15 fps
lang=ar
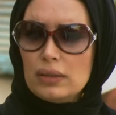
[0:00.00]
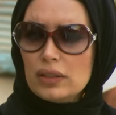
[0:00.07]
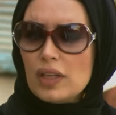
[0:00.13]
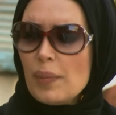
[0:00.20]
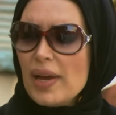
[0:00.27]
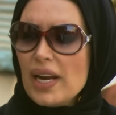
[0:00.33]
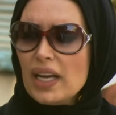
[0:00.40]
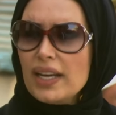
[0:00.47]
انت
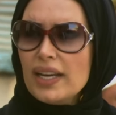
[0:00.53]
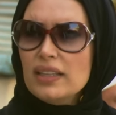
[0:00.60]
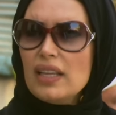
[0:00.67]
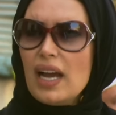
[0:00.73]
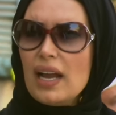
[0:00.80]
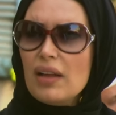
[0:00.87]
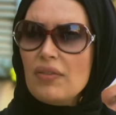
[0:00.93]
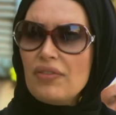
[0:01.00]
مالك
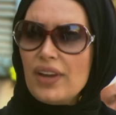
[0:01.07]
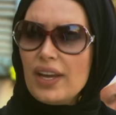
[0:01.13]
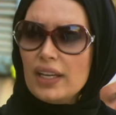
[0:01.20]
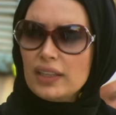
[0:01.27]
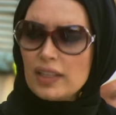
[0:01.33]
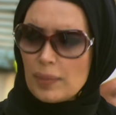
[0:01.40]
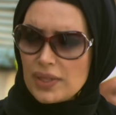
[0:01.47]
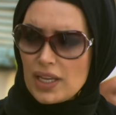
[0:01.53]
انت على فين؟
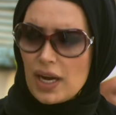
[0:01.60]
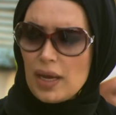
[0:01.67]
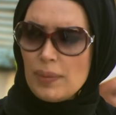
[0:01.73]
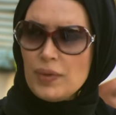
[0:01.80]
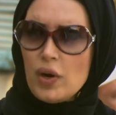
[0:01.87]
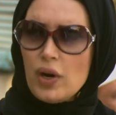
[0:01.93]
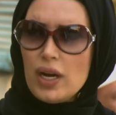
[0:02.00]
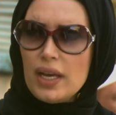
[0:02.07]
انت
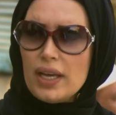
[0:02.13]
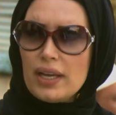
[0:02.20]
بتراقبني ولا